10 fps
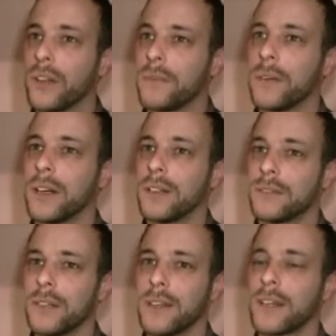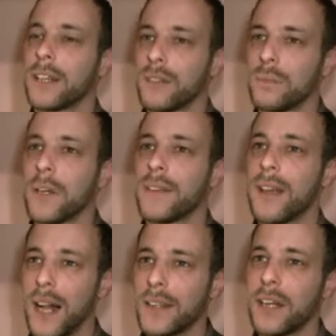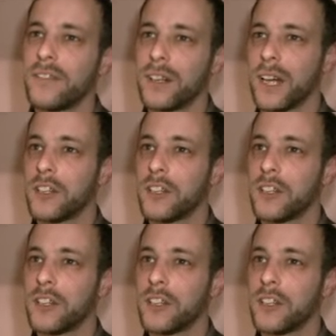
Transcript: Dass man gesagt hat, nun, man zahlt einfach